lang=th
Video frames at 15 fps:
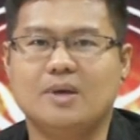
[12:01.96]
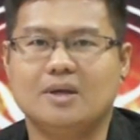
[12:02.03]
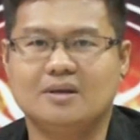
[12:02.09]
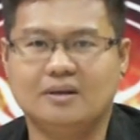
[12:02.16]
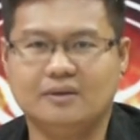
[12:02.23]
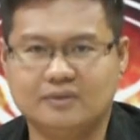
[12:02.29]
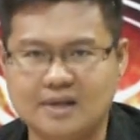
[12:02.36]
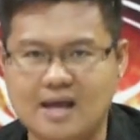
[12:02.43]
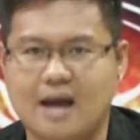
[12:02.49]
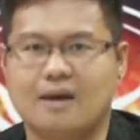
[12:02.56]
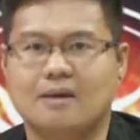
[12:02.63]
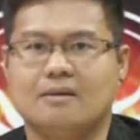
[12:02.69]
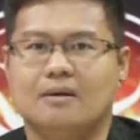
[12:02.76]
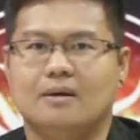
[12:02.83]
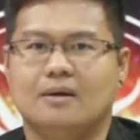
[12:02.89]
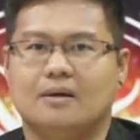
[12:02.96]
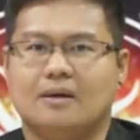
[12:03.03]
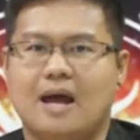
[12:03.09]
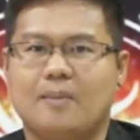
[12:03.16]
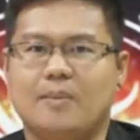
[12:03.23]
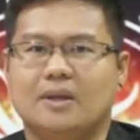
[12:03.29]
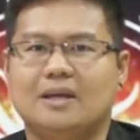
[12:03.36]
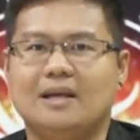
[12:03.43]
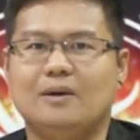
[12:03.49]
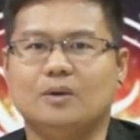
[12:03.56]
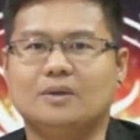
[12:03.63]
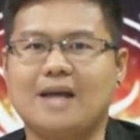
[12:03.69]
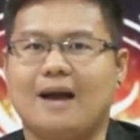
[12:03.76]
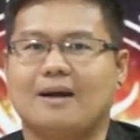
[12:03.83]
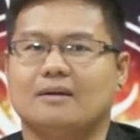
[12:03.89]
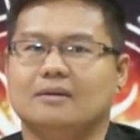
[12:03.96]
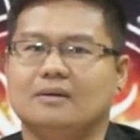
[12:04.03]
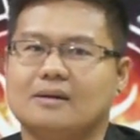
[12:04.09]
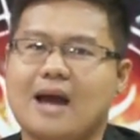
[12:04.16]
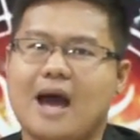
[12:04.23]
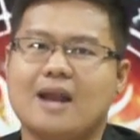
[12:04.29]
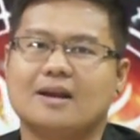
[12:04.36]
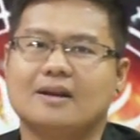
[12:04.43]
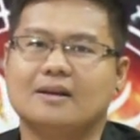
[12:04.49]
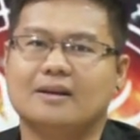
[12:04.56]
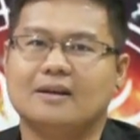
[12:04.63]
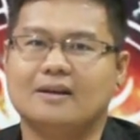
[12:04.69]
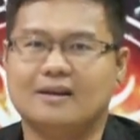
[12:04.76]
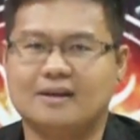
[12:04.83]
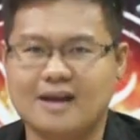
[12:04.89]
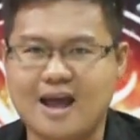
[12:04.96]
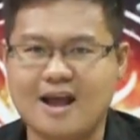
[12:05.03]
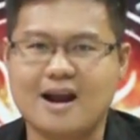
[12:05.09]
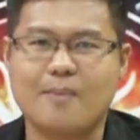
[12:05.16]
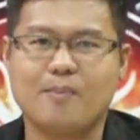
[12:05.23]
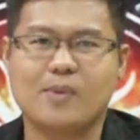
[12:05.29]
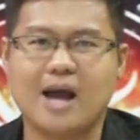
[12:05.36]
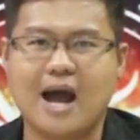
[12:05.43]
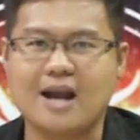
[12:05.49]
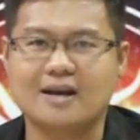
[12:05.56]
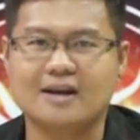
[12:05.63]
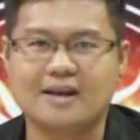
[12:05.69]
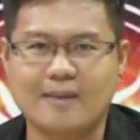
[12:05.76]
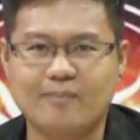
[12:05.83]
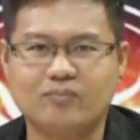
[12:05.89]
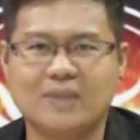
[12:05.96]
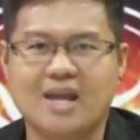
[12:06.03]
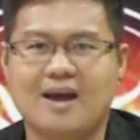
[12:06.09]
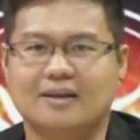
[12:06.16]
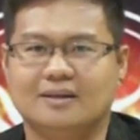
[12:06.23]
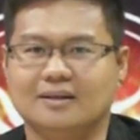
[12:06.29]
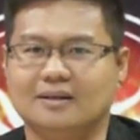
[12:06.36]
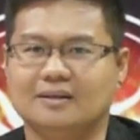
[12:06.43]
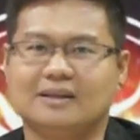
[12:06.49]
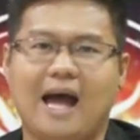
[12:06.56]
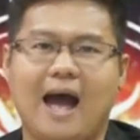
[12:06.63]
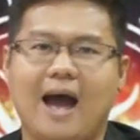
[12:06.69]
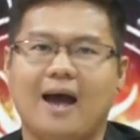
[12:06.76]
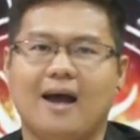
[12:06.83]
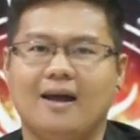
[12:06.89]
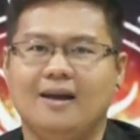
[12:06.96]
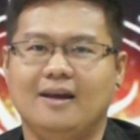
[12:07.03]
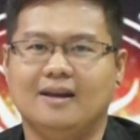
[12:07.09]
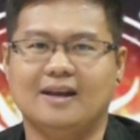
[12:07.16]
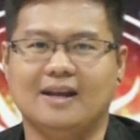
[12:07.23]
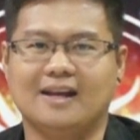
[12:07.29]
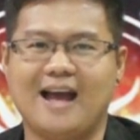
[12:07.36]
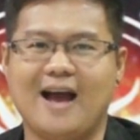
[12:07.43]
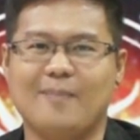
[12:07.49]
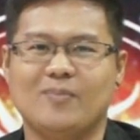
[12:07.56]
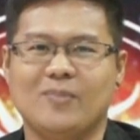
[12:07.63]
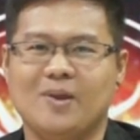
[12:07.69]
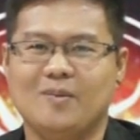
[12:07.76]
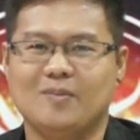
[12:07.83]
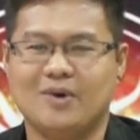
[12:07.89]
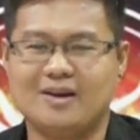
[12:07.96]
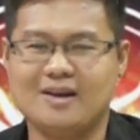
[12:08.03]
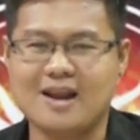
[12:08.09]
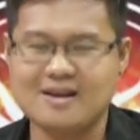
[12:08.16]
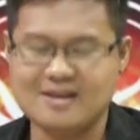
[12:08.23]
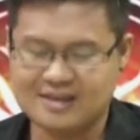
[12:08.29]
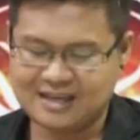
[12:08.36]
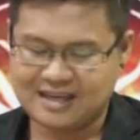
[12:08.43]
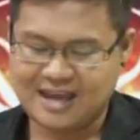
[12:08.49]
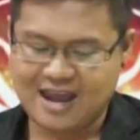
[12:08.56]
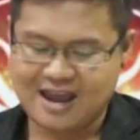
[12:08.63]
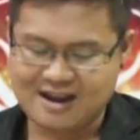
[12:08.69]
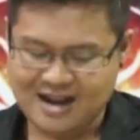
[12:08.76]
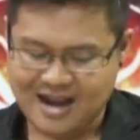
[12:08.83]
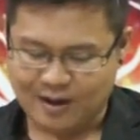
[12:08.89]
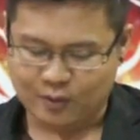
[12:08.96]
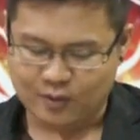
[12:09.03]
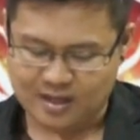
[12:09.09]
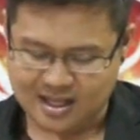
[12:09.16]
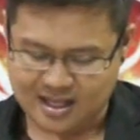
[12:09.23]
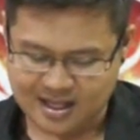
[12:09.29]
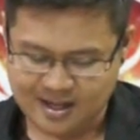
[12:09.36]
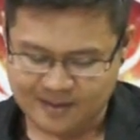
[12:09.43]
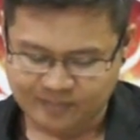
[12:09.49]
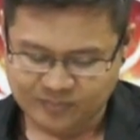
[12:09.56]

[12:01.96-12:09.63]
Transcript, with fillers: มีชื่อเสียงการเป็นที่รู้จักหรือการได้รับการรับหน้าถือตานะครับ เพราะฉะนั้นเกณฑ์เหล่านี้